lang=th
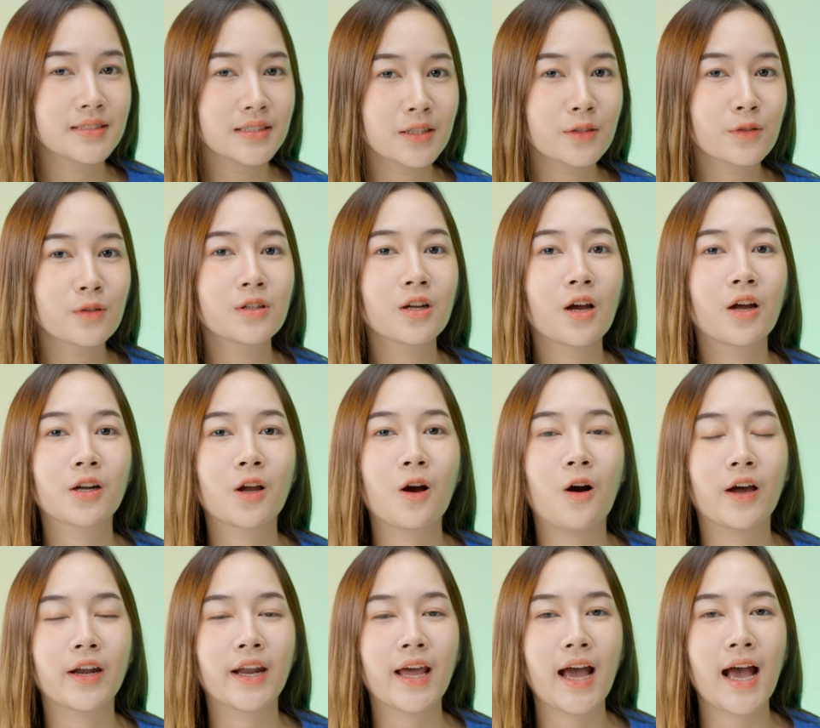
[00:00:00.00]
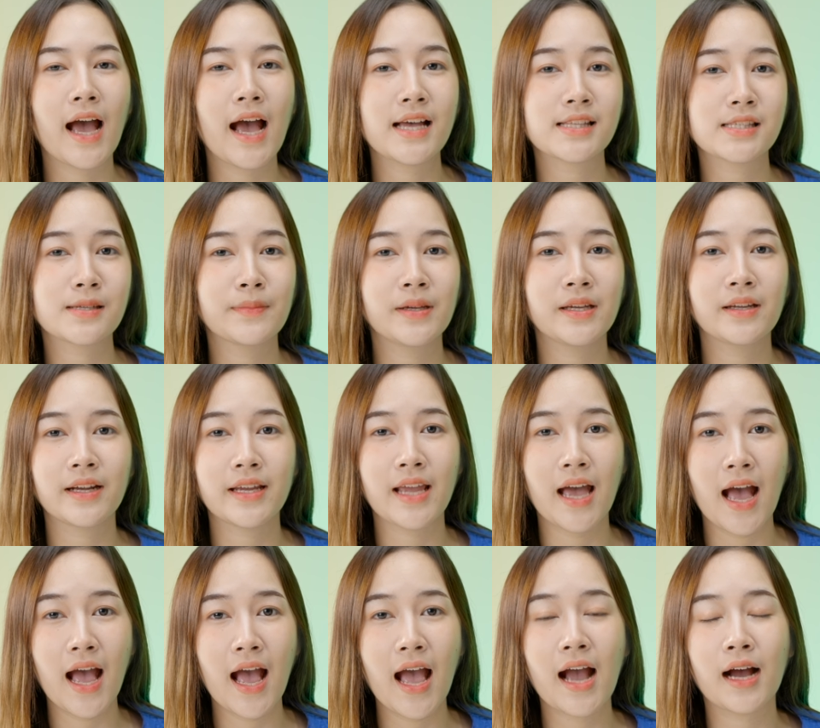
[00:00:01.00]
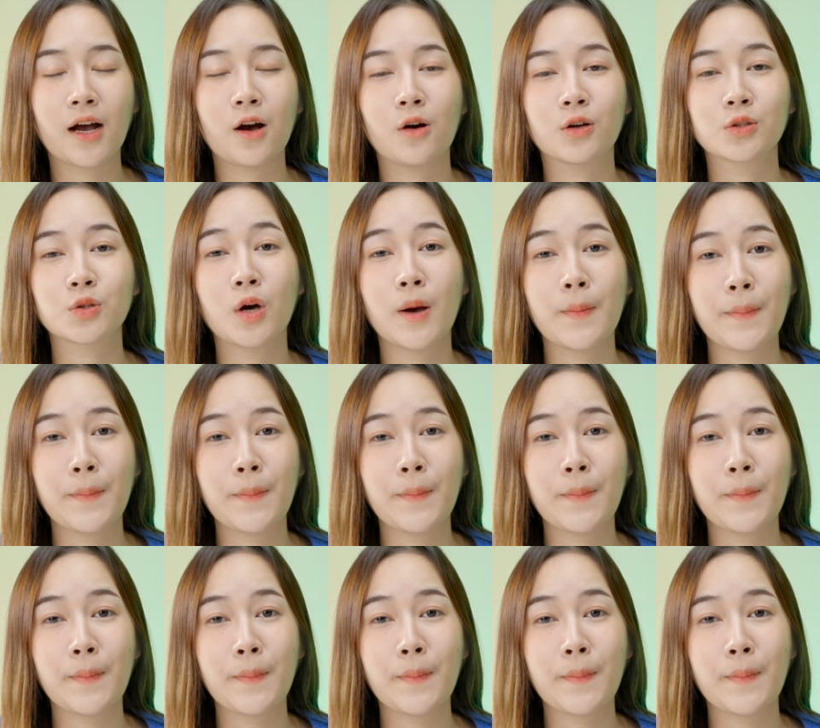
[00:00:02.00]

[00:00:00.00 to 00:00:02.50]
ซึ่งรุ่นก่อนๆนะคะ อาจจะมีระยะห่างของตัว